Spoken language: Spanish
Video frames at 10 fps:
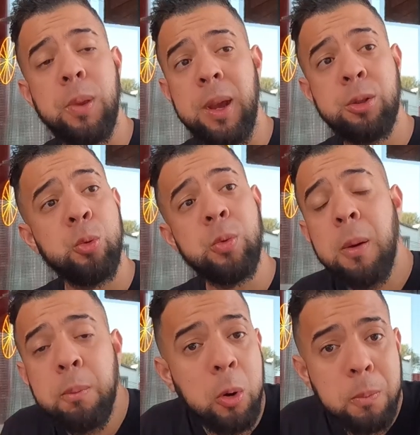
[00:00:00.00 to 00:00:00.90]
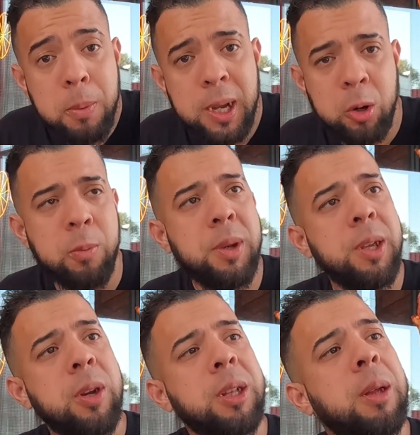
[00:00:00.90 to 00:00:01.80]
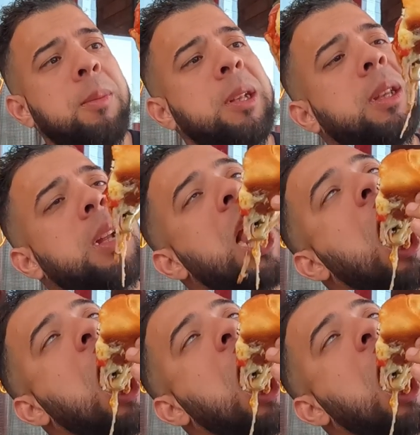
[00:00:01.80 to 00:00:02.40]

Es una bomba de comida, honestamente.